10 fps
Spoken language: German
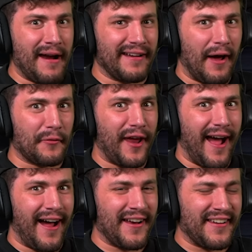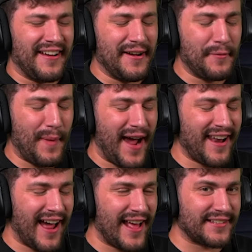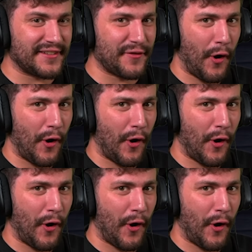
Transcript: Meine Damen und Herren, mein allerletztes